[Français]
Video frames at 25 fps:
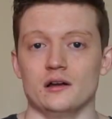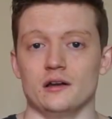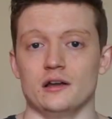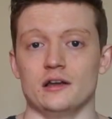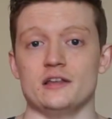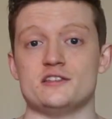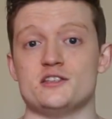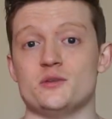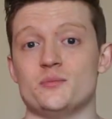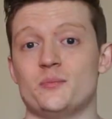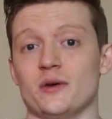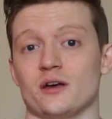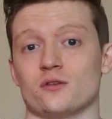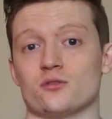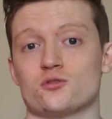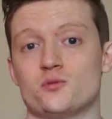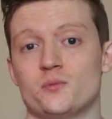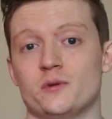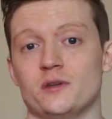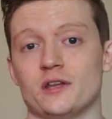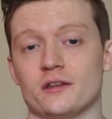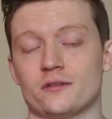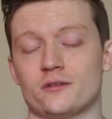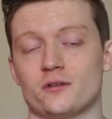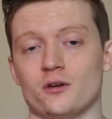Les hyper
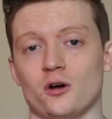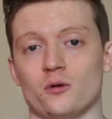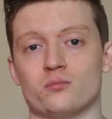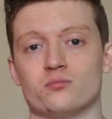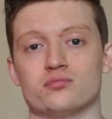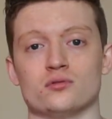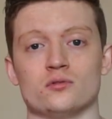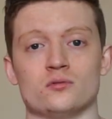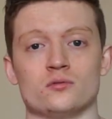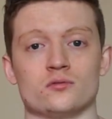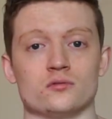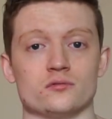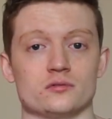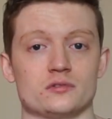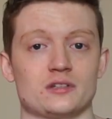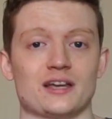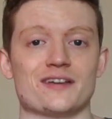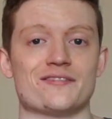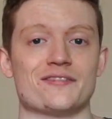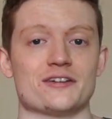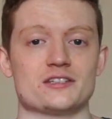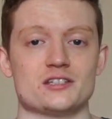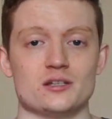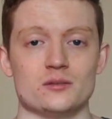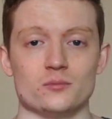supinateurs pourront
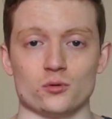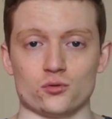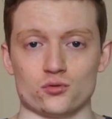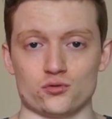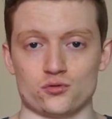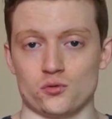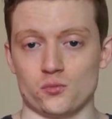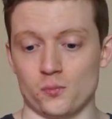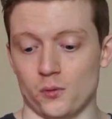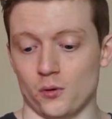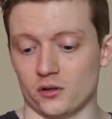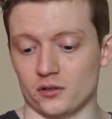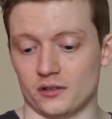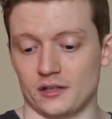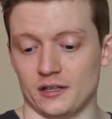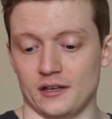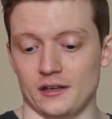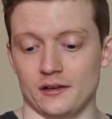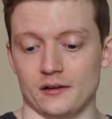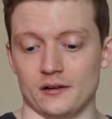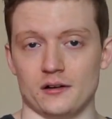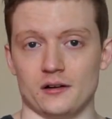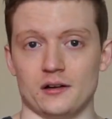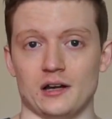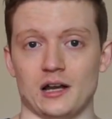très facilement
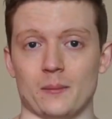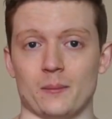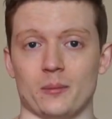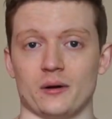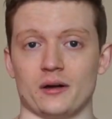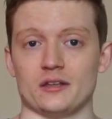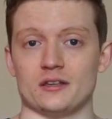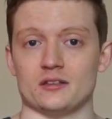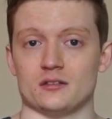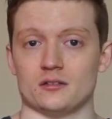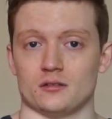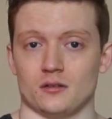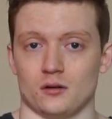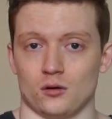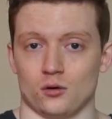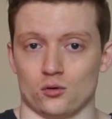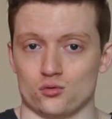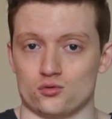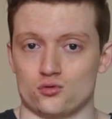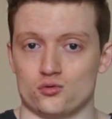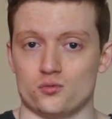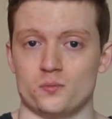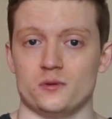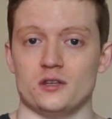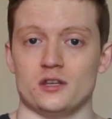supporter euh, la prise en
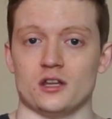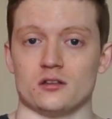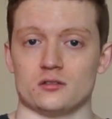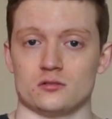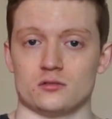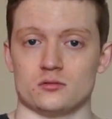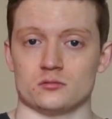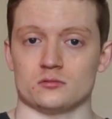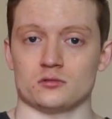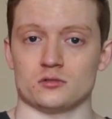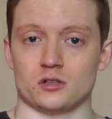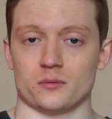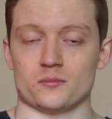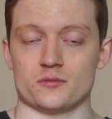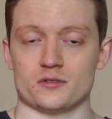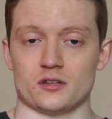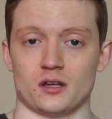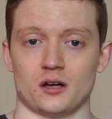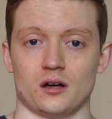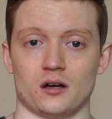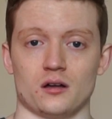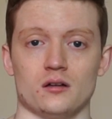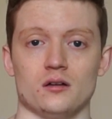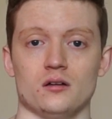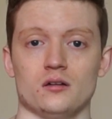supination comme
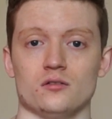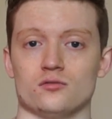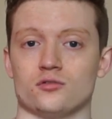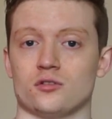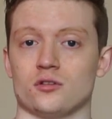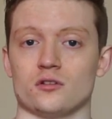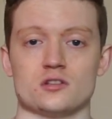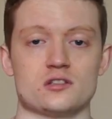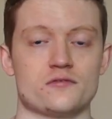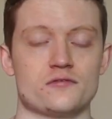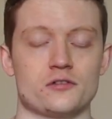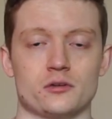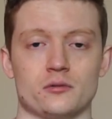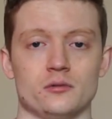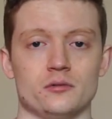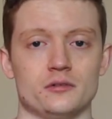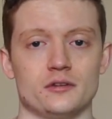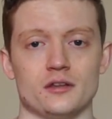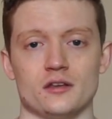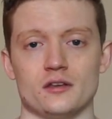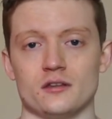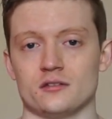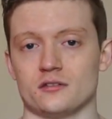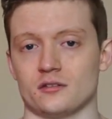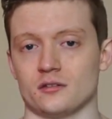ça, sans
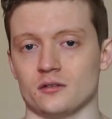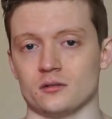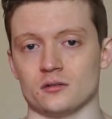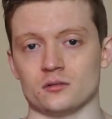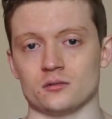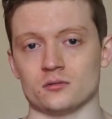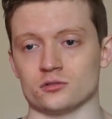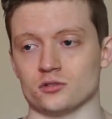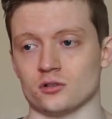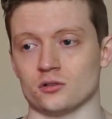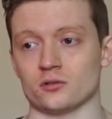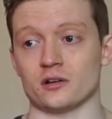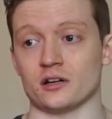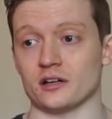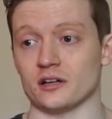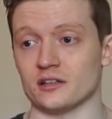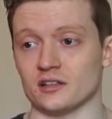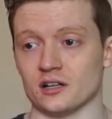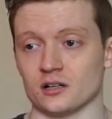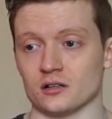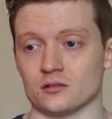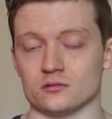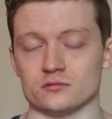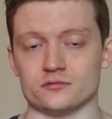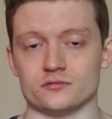difficulté, sans, sans créer
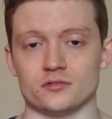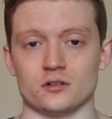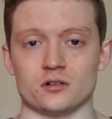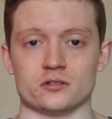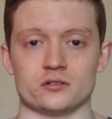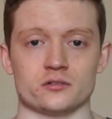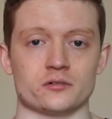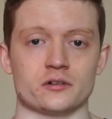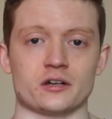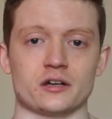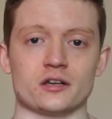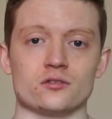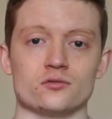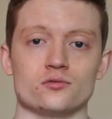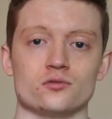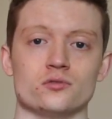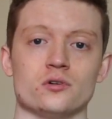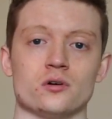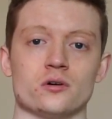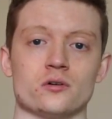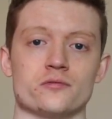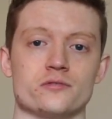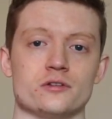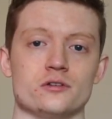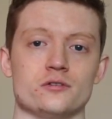d'inconfort, sans créer de
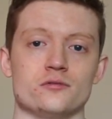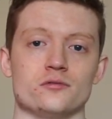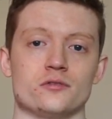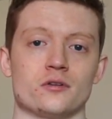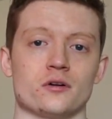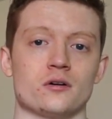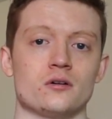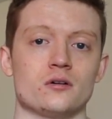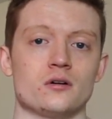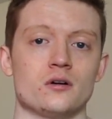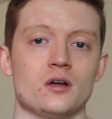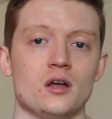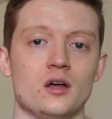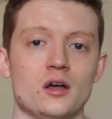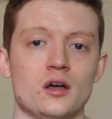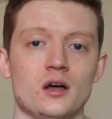douleur au fil du temps